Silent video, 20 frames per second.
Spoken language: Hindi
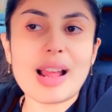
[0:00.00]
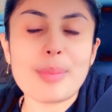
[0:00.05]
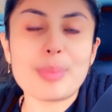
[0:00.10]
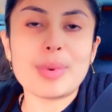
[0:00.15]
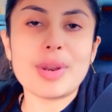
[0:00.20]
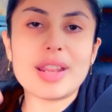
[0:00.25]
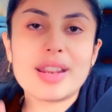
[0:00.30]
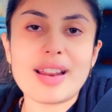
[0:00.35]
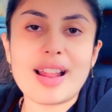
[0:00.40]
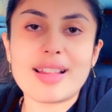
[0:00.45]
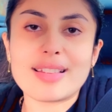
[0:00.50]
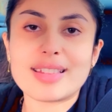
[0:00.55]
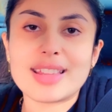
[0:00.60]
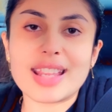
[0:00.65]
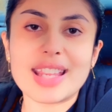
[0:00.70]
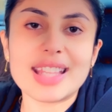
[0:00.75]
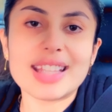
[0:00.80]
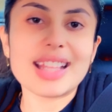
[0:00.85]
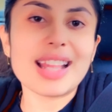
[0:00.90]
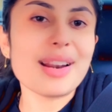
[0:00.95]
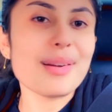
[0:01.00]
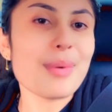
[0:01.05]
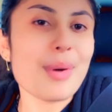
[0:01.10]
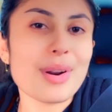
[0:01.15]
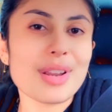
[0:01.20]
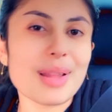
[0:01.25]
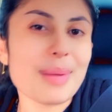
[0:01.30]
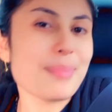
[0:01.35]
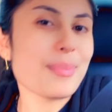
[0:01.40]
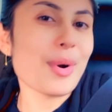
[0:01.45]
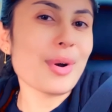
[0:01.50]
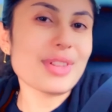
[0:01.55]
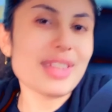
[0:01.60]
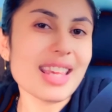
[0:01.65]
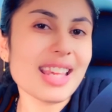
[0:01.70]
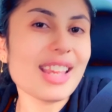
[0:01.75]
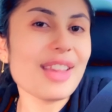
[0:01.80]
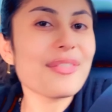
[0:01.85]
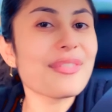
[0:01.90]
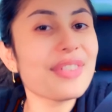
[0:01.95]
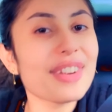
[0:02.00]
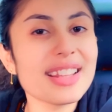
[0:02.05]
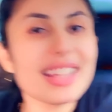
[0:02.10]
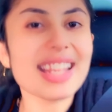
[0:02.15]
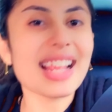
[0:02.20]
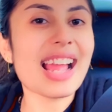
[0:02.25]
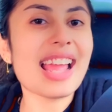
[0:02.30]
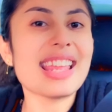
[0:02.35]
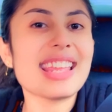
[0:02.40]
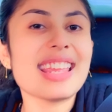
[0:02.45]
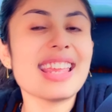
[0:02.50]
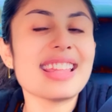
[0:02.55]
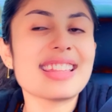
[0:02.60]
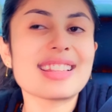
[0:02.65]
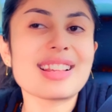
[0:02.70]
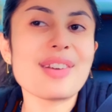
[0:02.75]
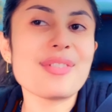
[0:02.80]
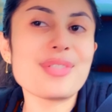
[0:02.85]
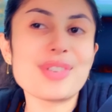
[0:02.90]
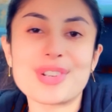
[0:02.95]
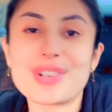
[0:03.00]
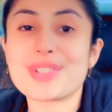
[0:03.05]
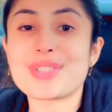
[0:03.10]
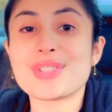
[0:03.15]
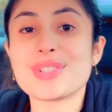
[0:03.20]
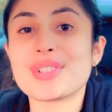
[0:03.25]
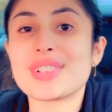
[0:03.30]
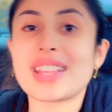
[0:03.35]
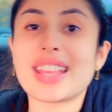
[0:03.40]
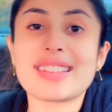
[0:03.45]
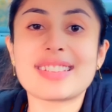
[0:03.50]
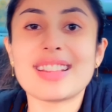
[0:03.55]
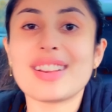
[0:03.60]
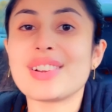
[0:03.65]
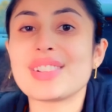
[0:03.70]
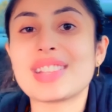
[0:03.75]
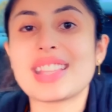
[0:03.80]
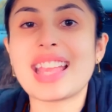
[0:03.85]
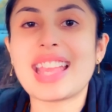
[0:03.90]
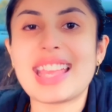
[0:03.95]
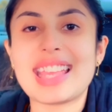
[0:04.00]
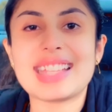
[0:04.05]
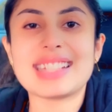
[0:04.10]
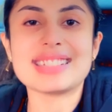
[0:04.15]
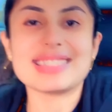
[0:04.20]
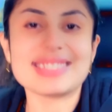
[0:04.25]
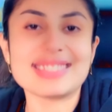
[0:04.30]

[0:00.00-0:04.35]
अपने रास्ते की तरफ और जब पहुँचेंगे फिर दिखाएंगे इसका फ़ोटोशूट कैसा होता है